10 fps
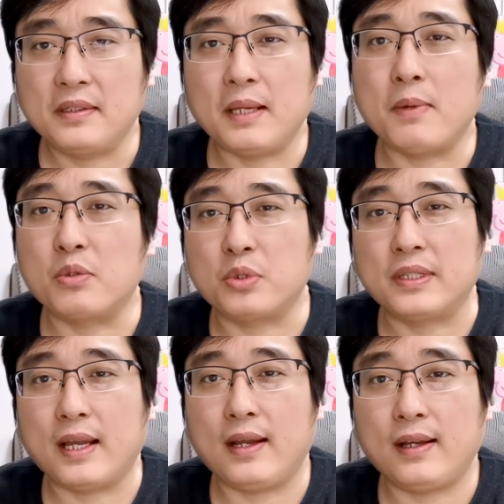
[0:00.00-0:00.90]
电报
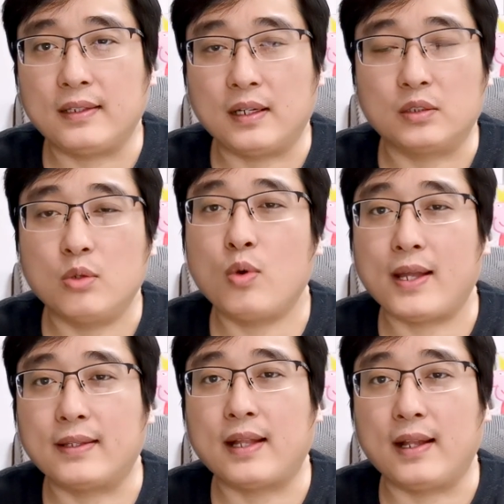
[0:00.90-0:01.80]
群呐，然后都
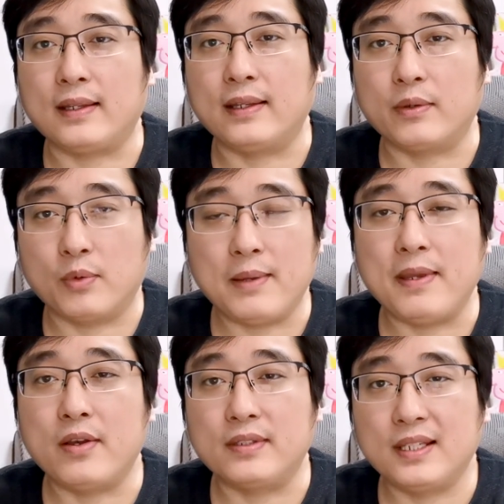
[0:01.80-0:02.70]
挂在那里，我也
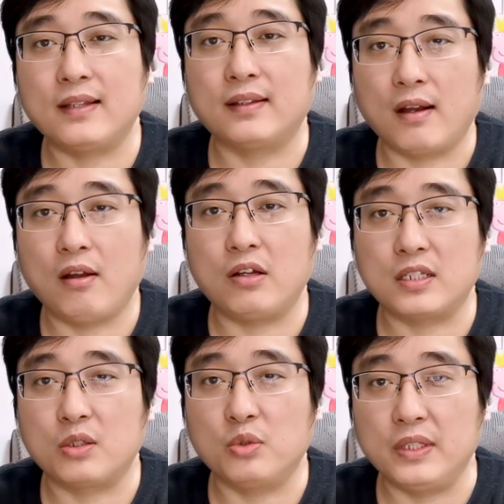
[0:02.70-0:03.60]
没有见着
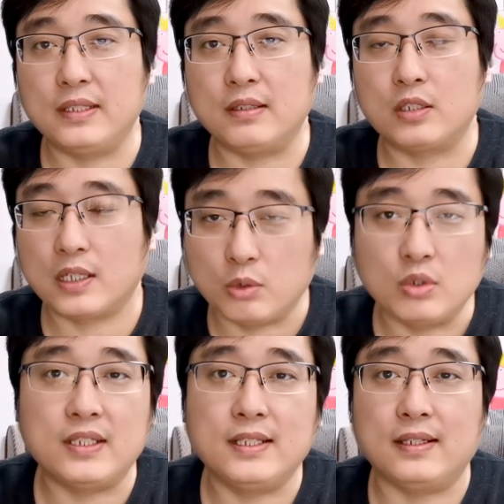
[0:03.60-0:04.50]
摄图日摄
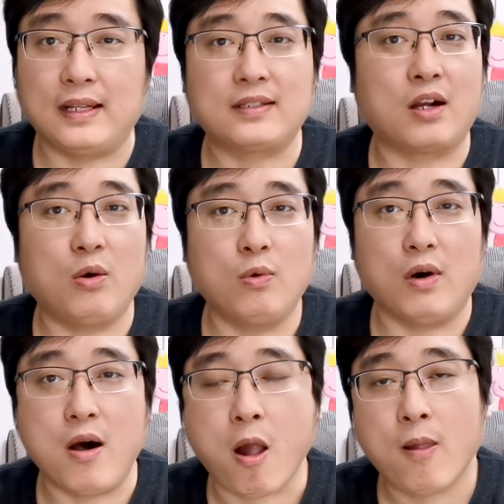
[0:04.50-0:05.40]
图日记来找
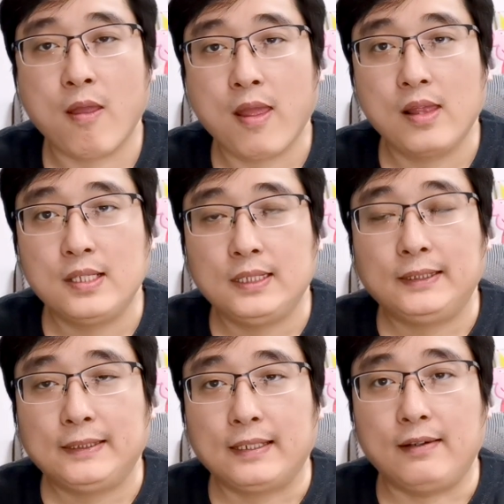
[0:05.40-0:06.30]
我，
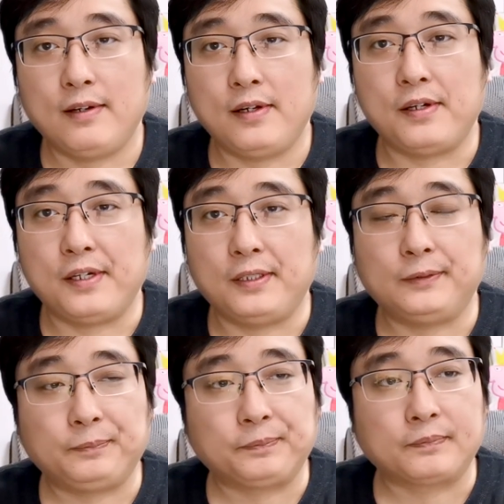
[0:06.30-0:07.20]
然
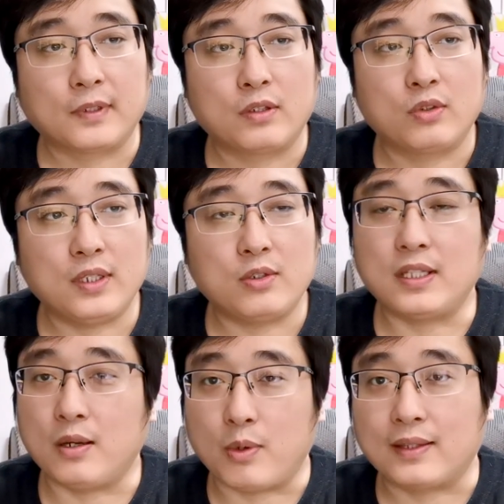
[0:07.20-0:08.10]
后所以说
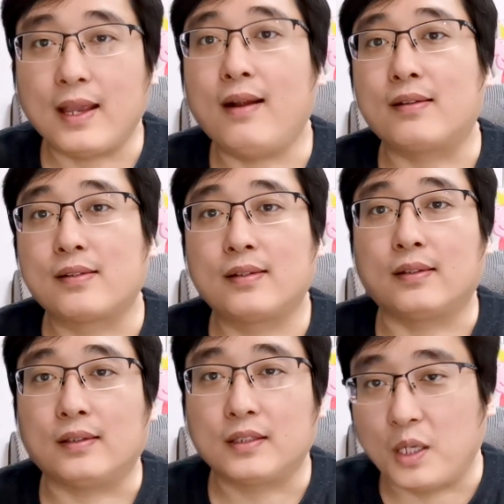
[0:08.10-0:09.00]
呢，我第二次
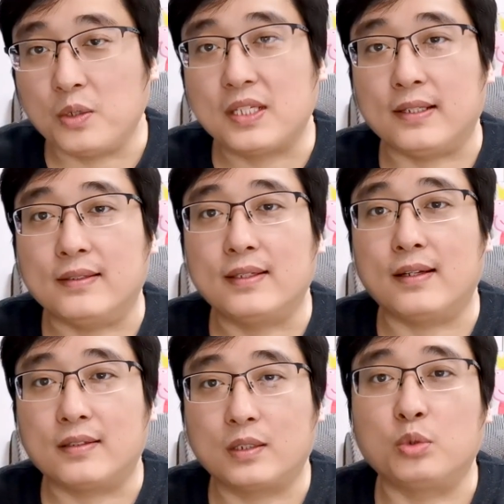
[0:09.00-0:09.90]
邀请一
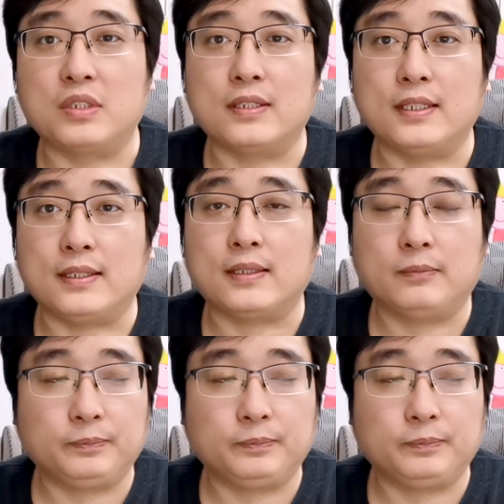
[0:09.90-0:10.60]
下摄图日记，